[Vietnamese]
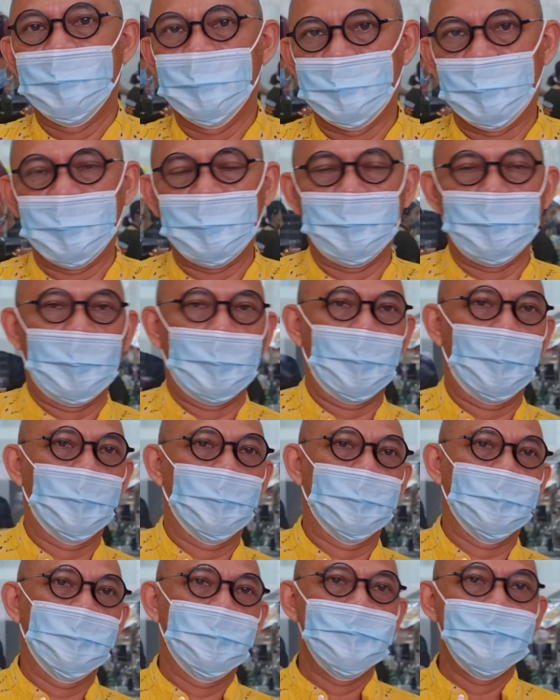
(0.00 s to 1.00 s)
Như vậy thì bà
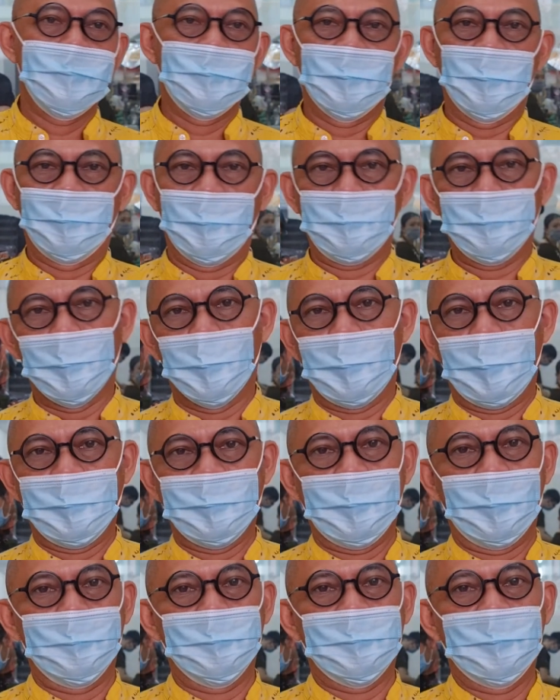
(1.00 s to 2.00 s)
con Gò Vấp cố
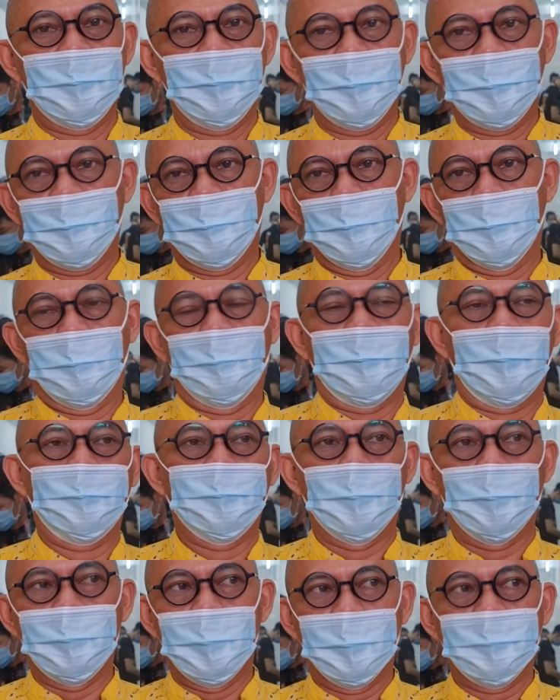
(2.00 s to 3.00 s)
gắng chờ chút xíu, Gò
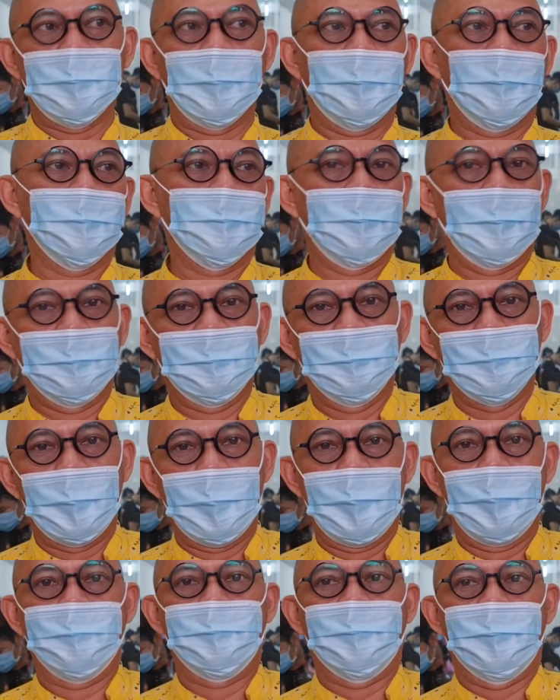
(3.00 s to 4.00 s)
Vấp Thủ Đức sẽ có cửa hàng thứ
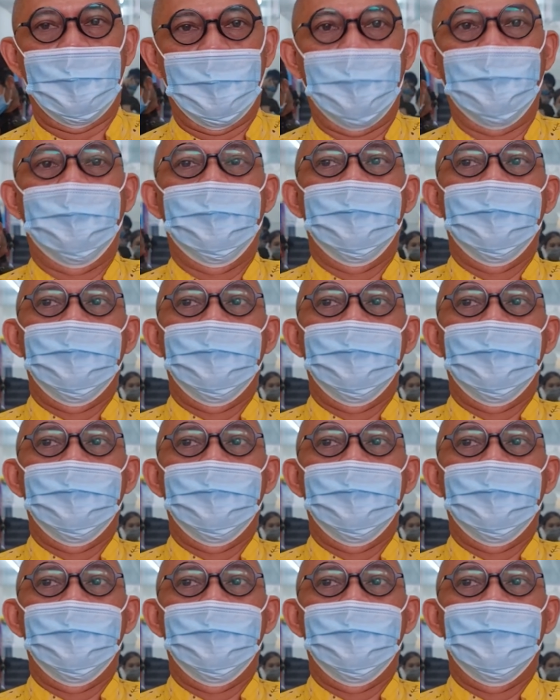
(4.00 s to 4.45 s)
ba. Dạ.